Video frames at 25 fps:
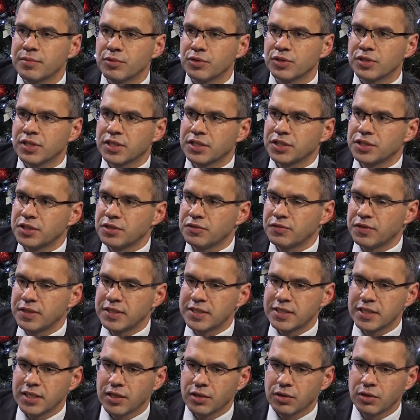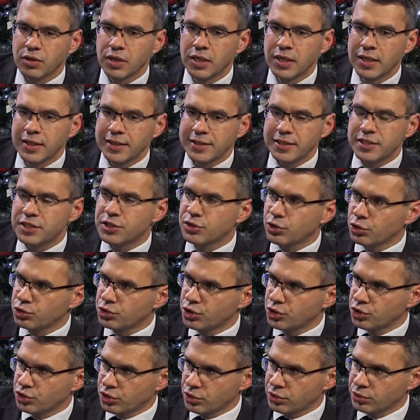można chcieć więcej o
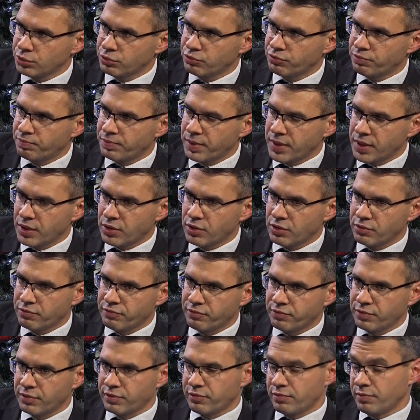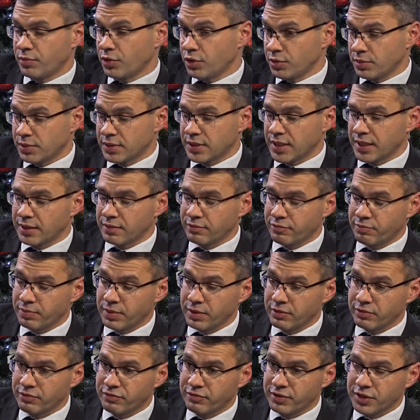istocie rządów PO, w, w moim zdaniem, w,
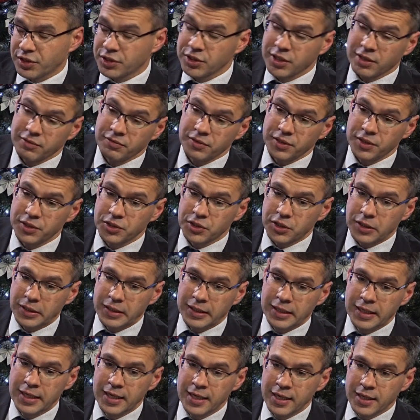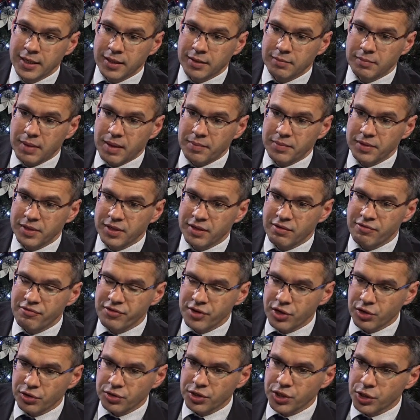w, Warszawie, jeżeli mamy
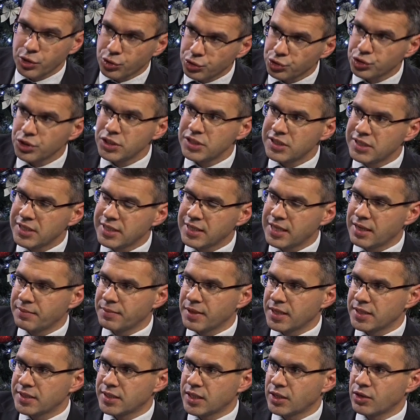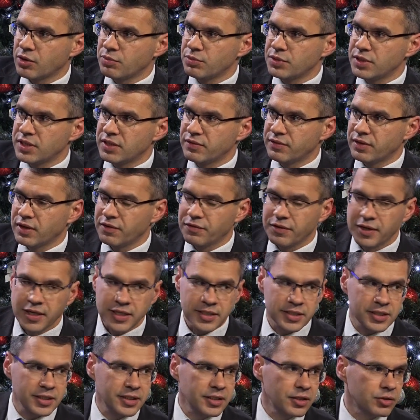wyroki korzystne dla miasta komisji
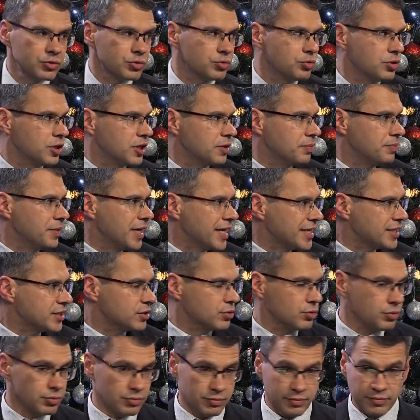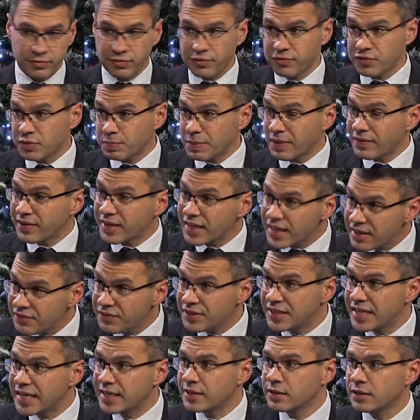weryfikacyjnej, od których mhm. miasto w sprawach
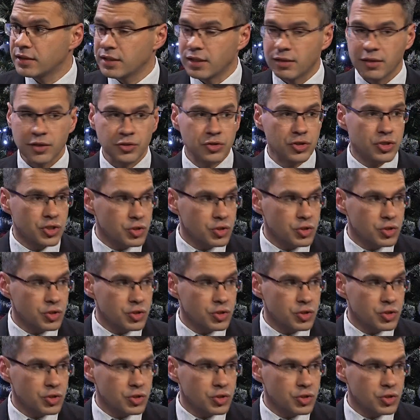ewidentnych, znaczy